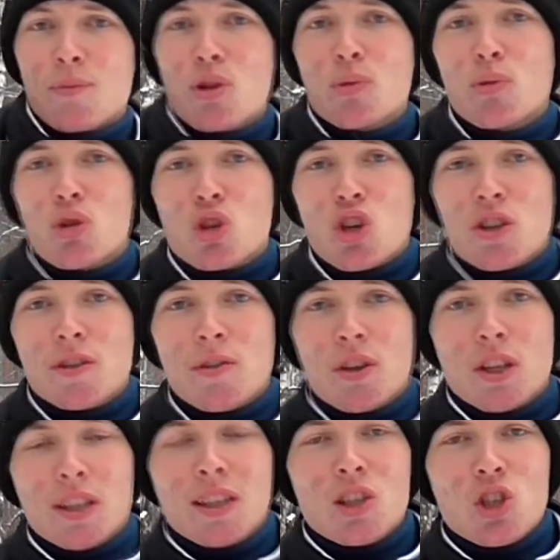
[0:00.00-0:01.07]
мое
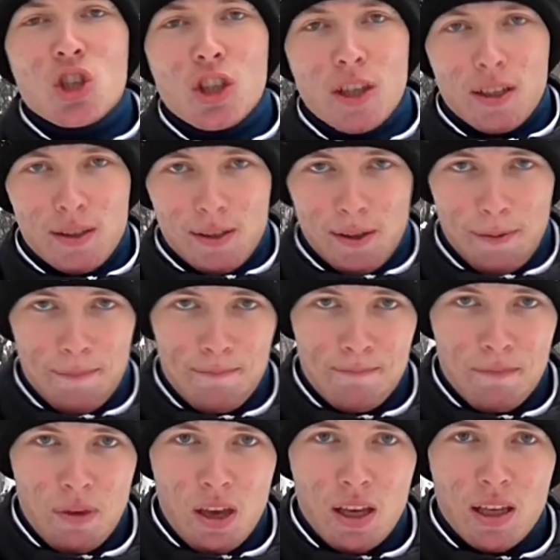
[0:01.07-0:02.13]
путешествие начинается –
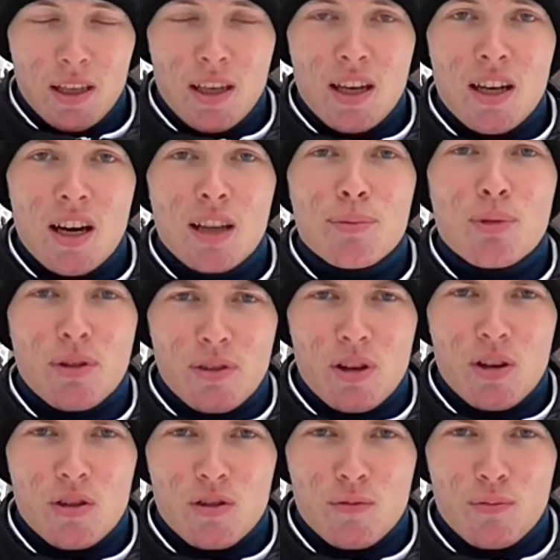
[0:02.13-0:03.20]
я
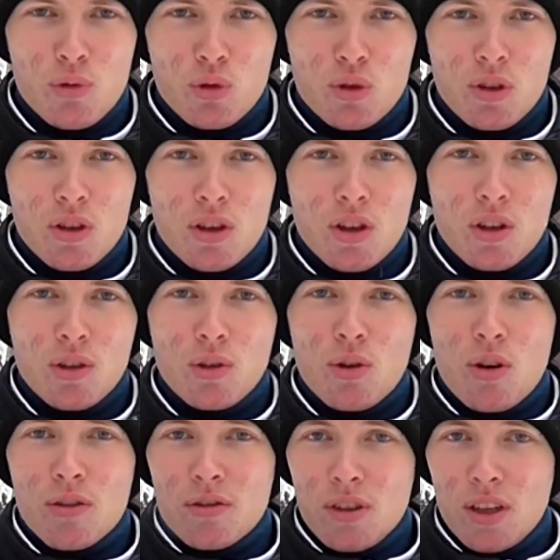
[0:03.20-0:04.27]
отправляюсь в путь.
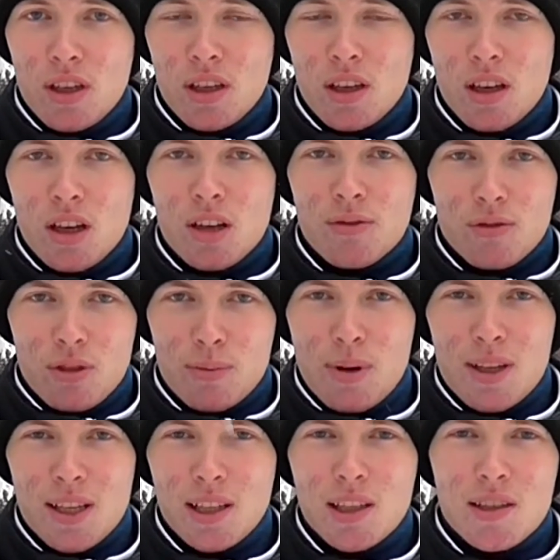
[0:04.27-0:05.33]
Ну а вы
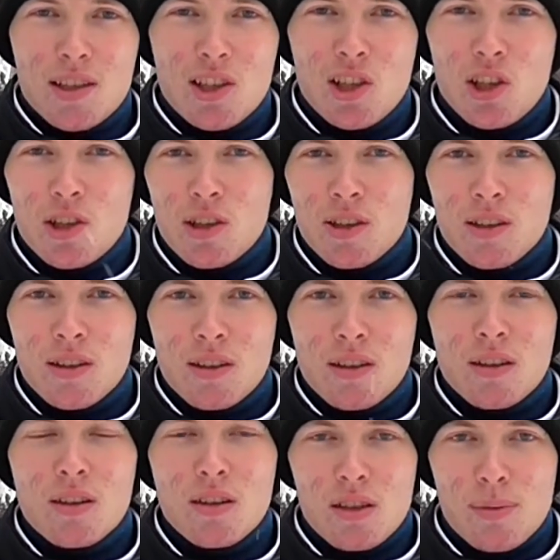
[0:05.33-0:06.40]
внимательно следите
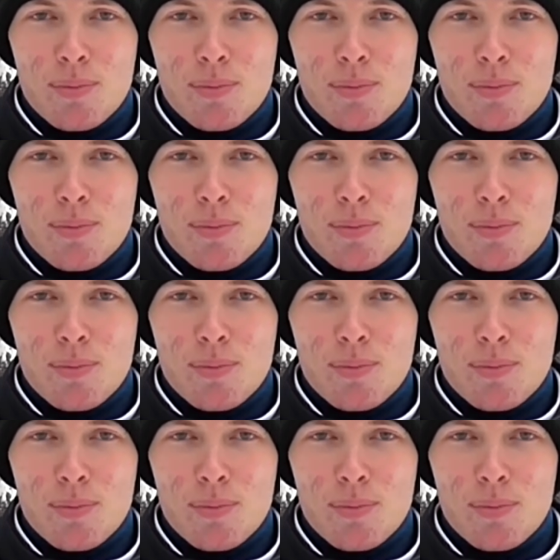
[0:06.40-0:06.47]
и